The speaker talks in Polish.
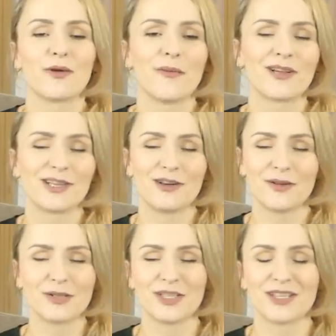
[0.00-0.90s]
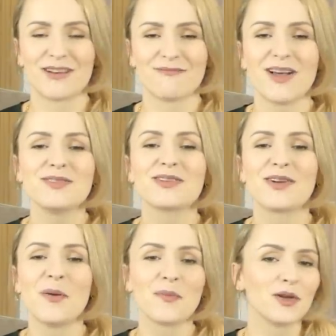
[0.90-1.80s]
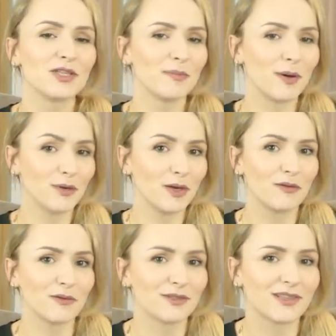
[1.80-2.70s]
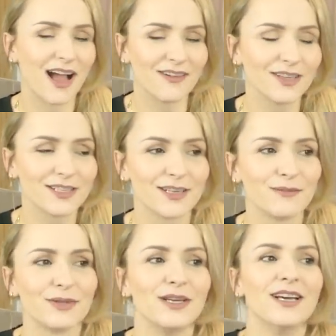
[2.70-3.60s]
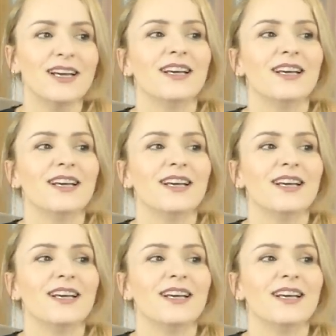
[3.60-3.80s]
chłopak zachował się szarmancko, dosypał jej truskawek, żeby